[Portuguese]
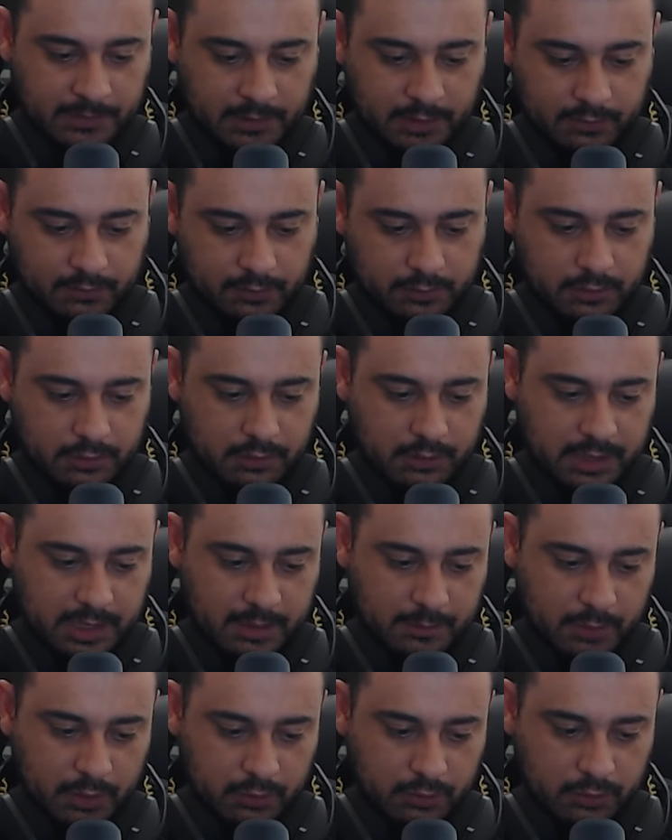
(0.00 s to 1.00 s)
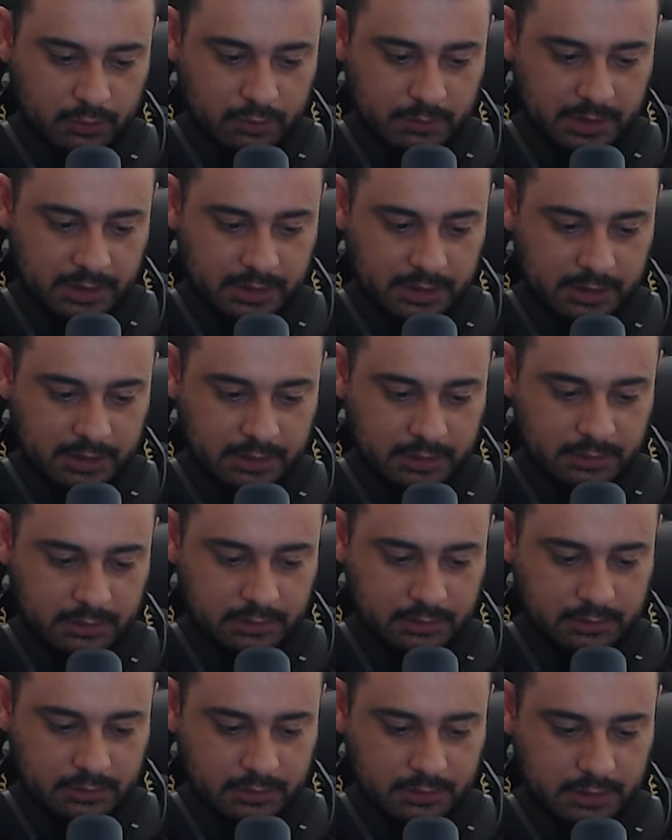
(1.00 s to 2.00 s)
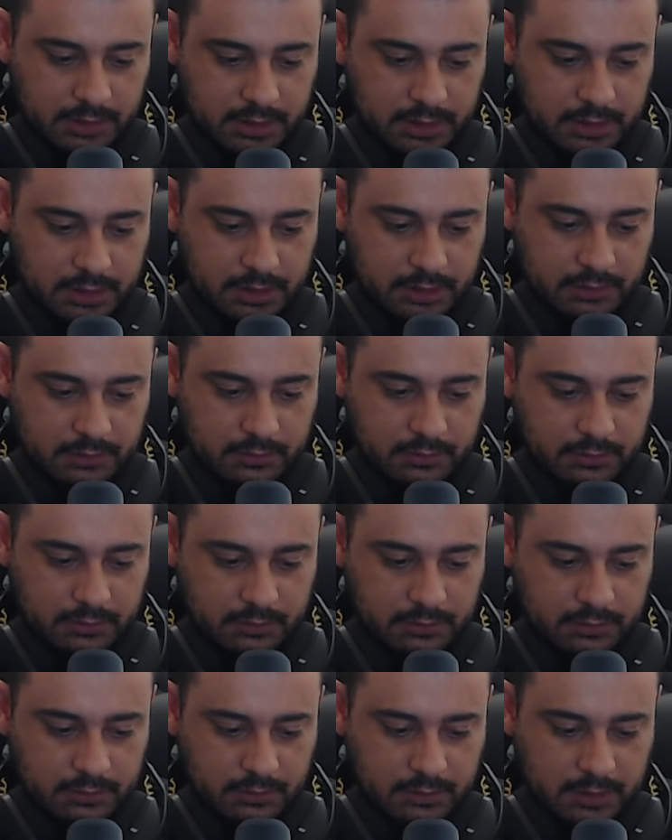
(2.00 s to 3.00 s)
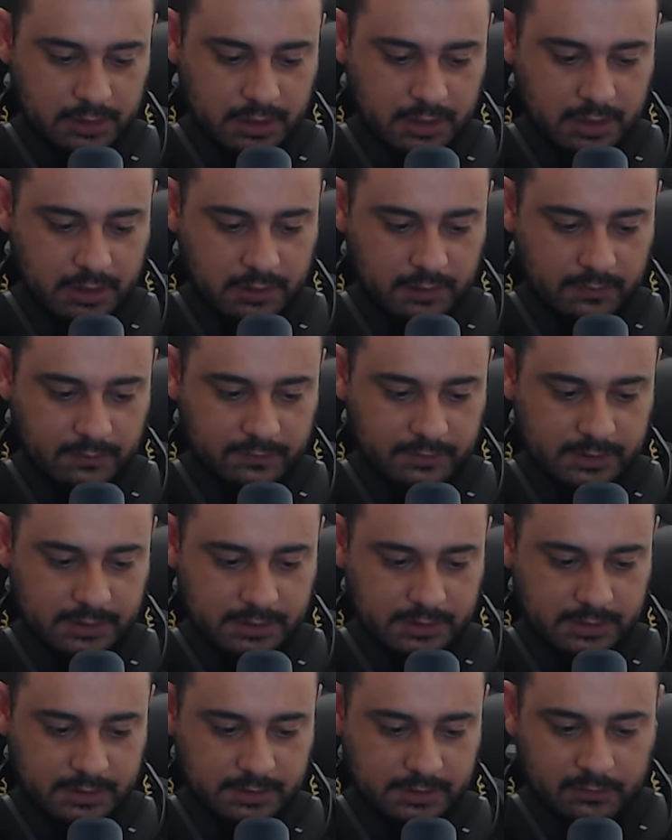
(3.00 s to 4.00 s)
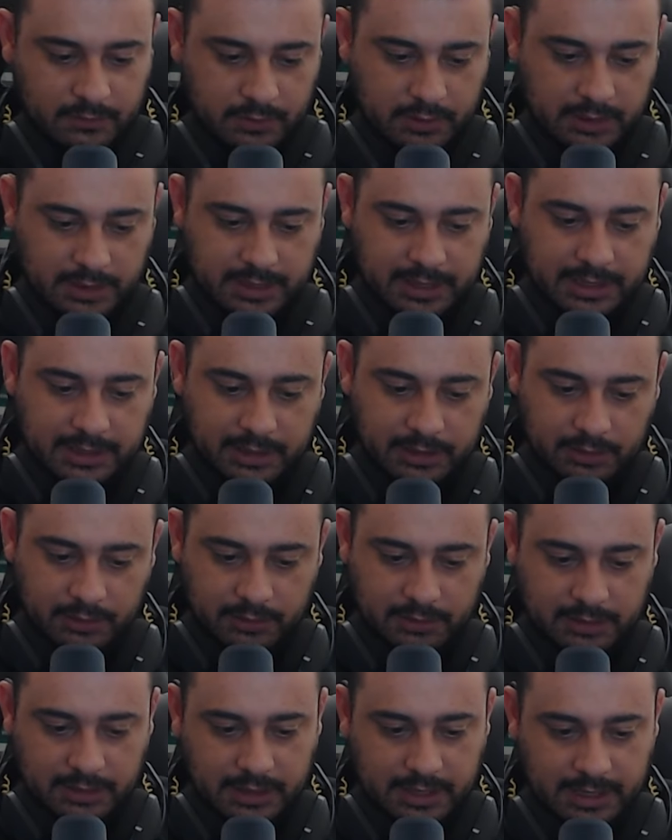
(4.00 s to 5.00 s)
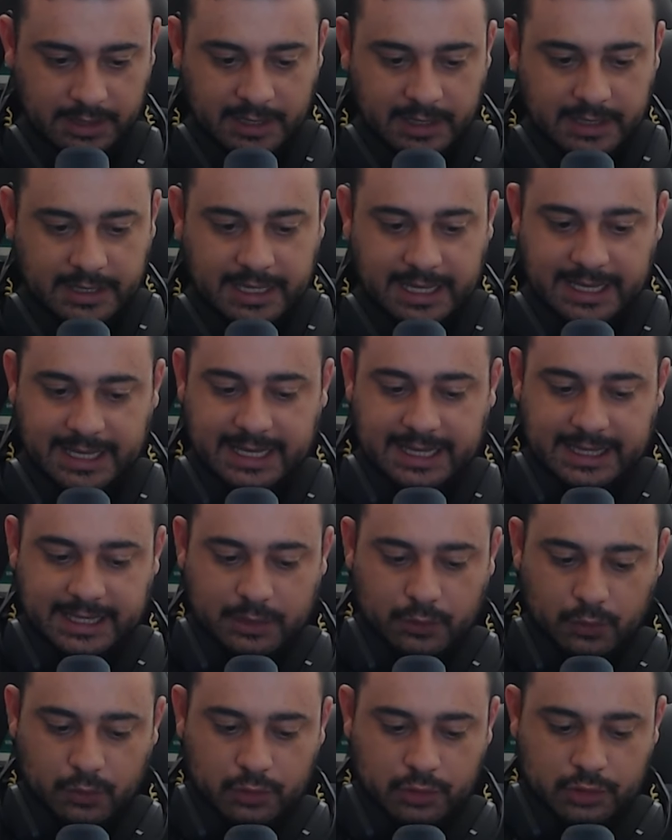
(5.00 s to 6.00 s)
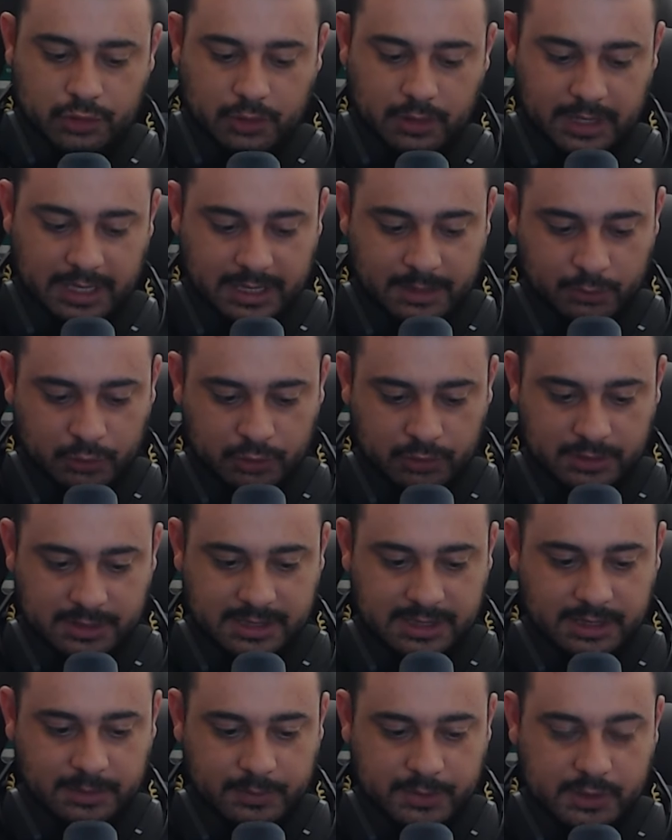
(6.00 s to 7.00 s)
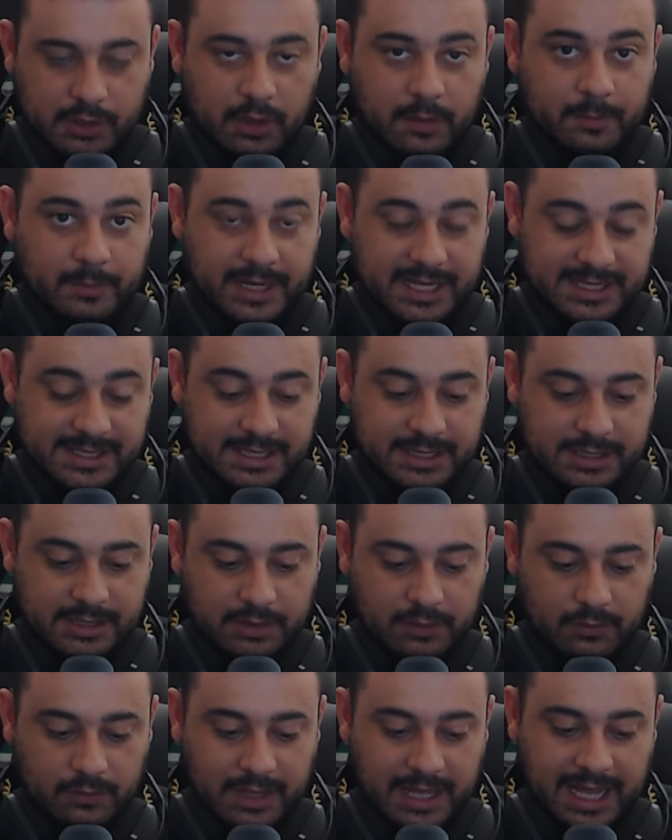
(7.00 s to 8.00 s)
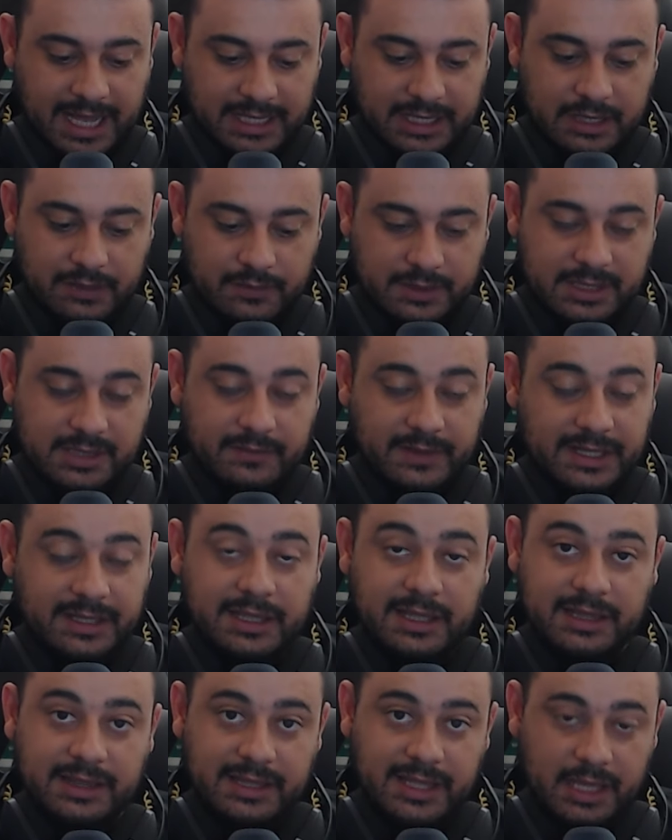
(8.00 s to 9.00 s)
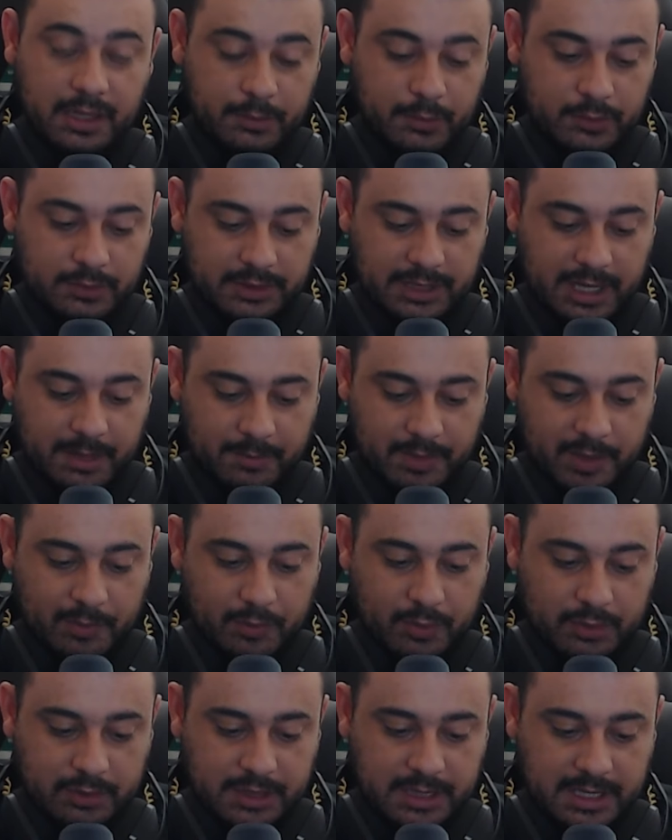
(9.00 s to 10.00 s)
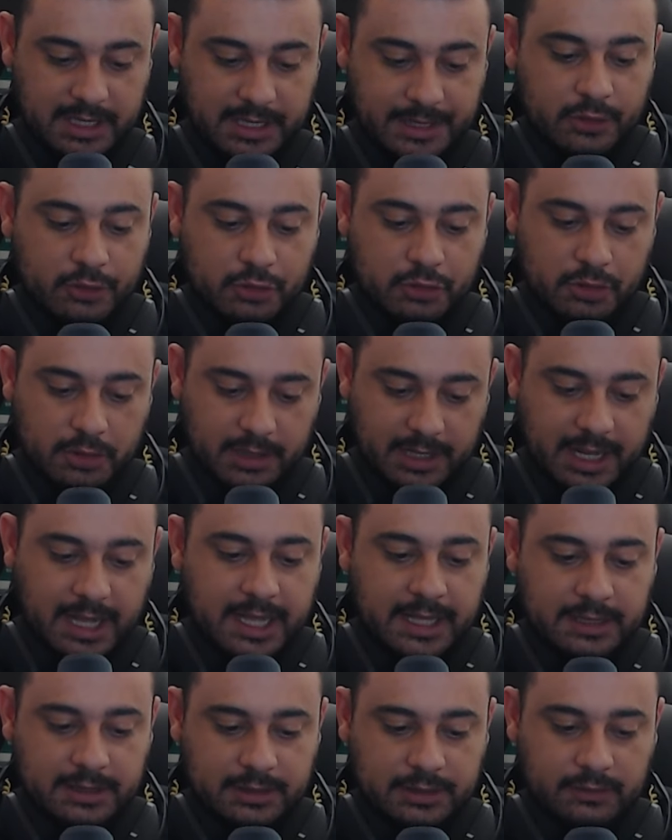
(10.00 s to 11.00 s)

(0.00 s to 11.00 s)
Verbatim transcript: Eu vou colocar meu nome aqui, ó, Diego Alves clicar aqui em OK. E aí, galera, o jogo ele é muito simples, ó. Presta atenção. Aqui você vai ter tempo, tá, para poder jogar.